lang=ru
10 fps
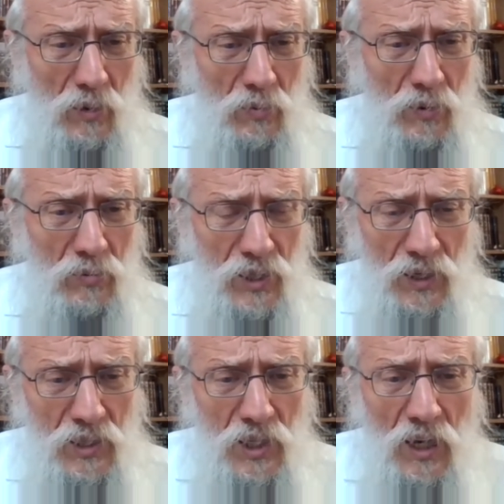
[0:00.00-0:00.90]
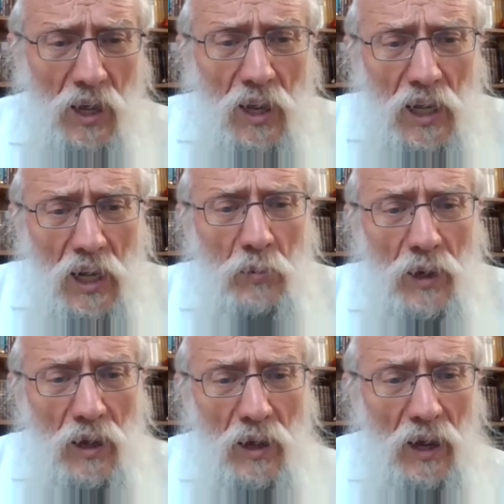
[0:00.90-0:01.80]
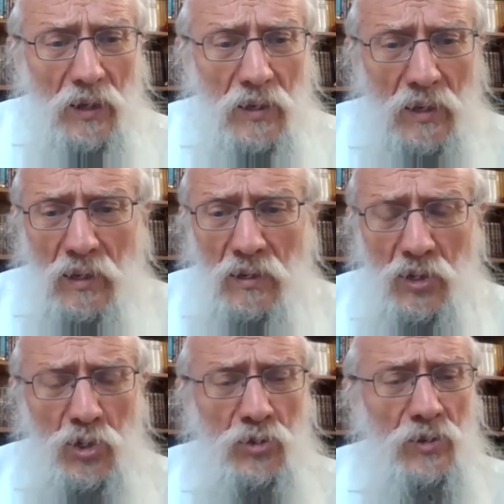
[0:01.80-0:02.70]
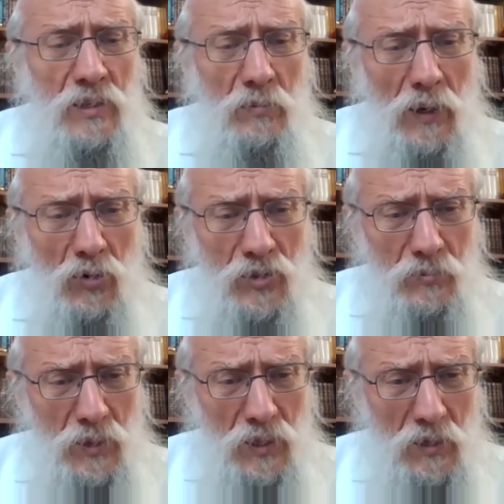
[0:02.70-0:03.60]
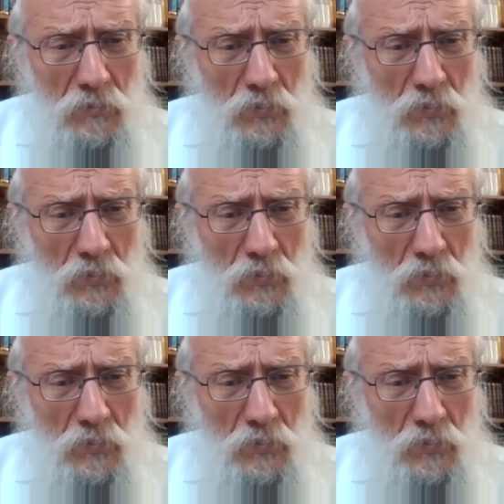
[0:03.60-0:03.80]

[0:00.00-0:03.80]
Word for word: Потому что иначе как бы они не чувствуют себя людьми,